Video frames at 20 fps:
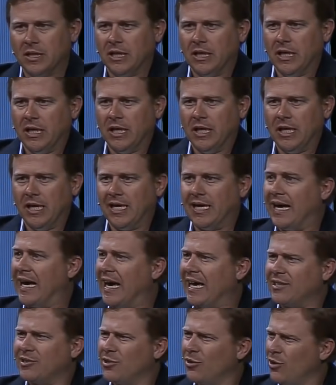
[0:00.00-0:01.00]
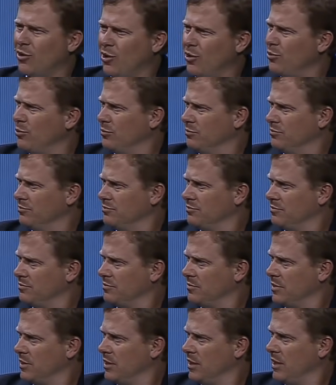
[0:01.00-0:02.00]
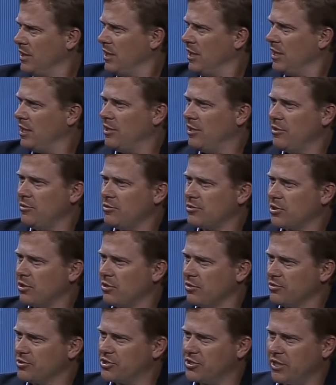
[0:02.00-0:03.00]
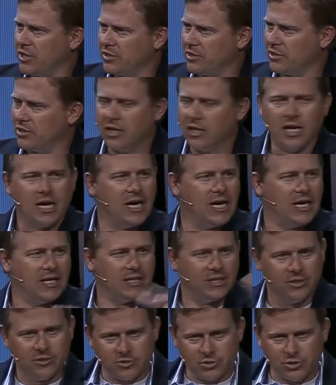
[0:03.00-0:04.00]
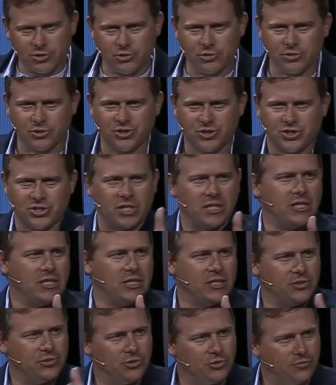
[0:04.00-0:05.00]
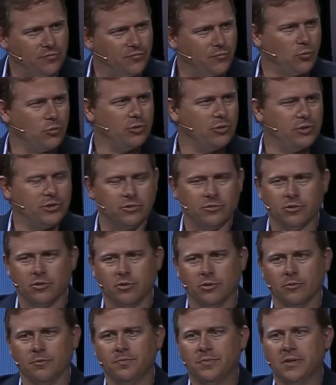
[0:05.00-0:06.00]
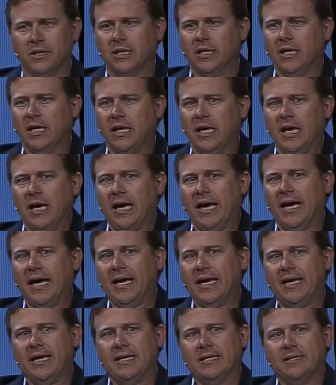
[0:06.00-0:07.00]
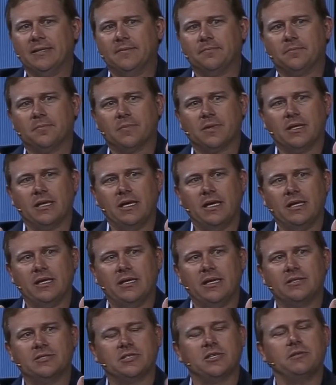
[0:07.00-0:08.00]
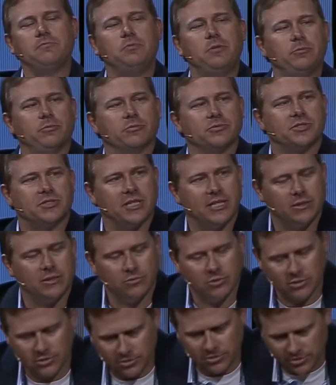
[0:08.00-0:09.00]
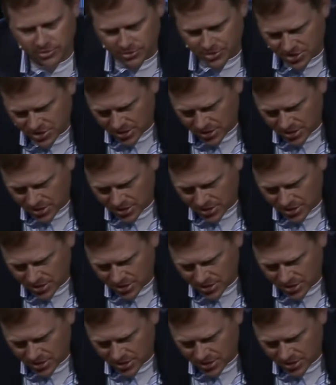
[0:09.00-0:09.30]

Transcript: और एक दिन मुझे उसे मुंह भी दिखाना है इसलिए यहाँ देखो चार साल का एक बच्चा है जो खुद का बेटा है मेरा और कुछ लोग ऐसे भी मिले जो